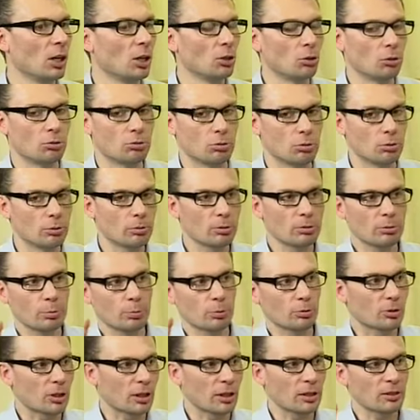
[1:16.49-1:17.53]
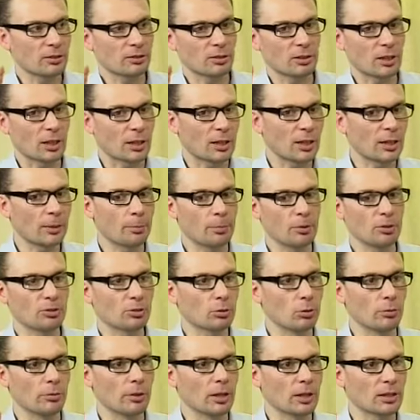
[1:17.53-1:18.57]
То есть у него запускается такая
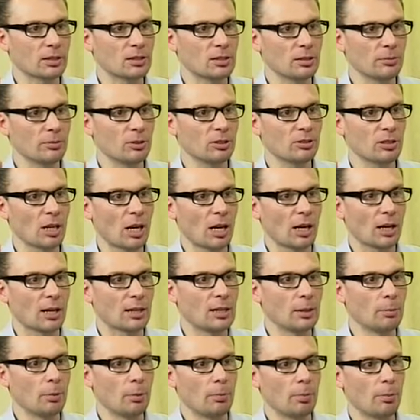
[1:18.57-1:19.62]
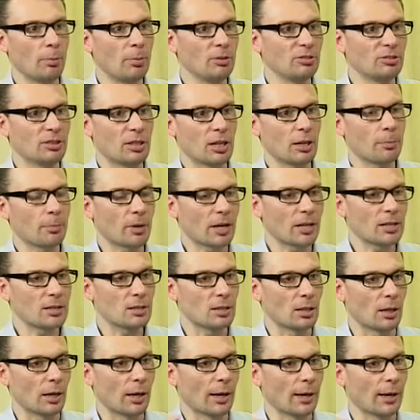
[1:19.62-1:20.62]
поисковая активность, где бы побыстрее пройти.